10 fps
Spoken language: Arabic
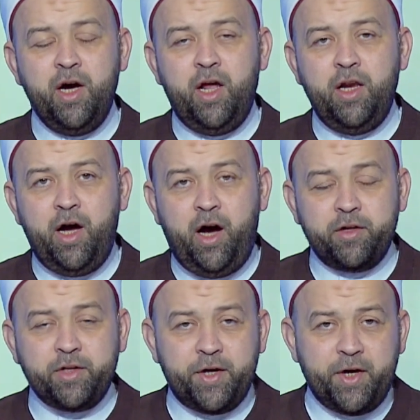
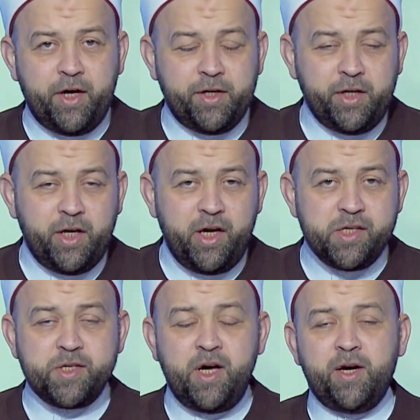الأعطران
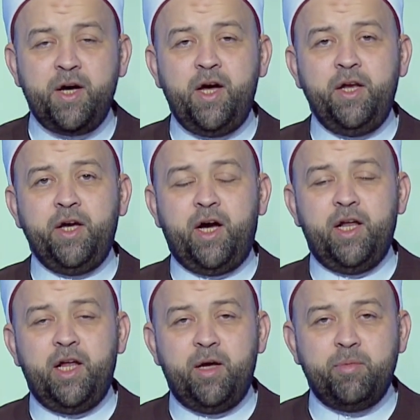الأزهران
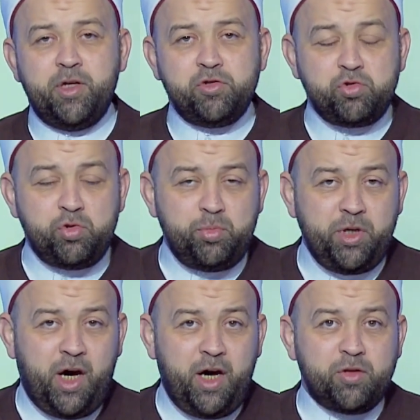على من
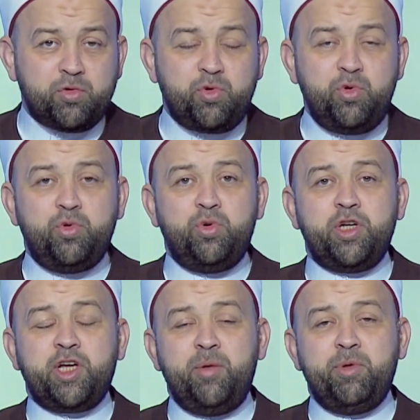جمعت كل
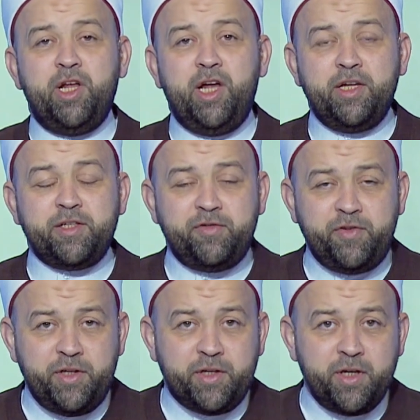الكمالات
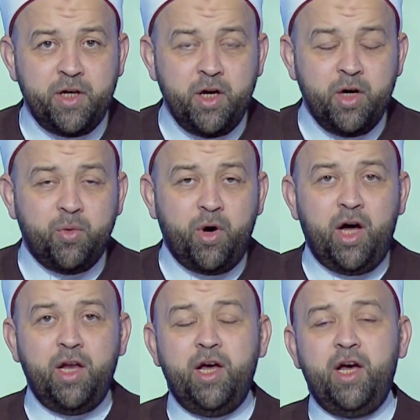فيه
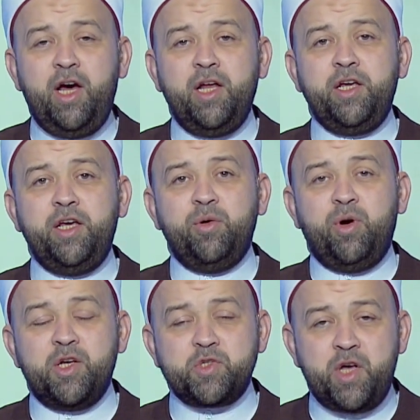وعلى آله
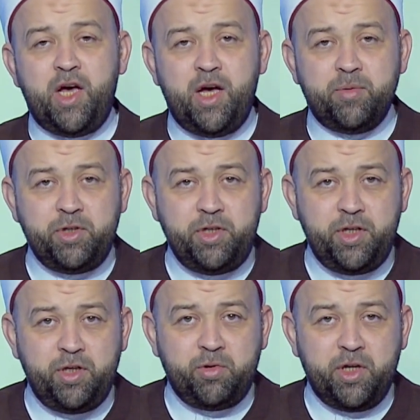
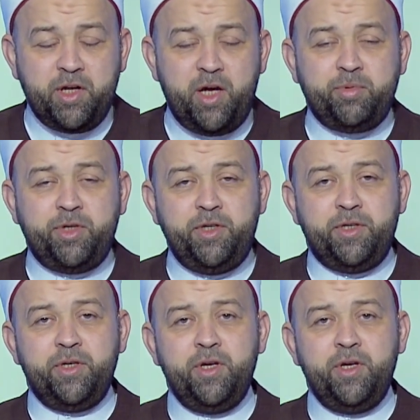وأصحابه وتابعيه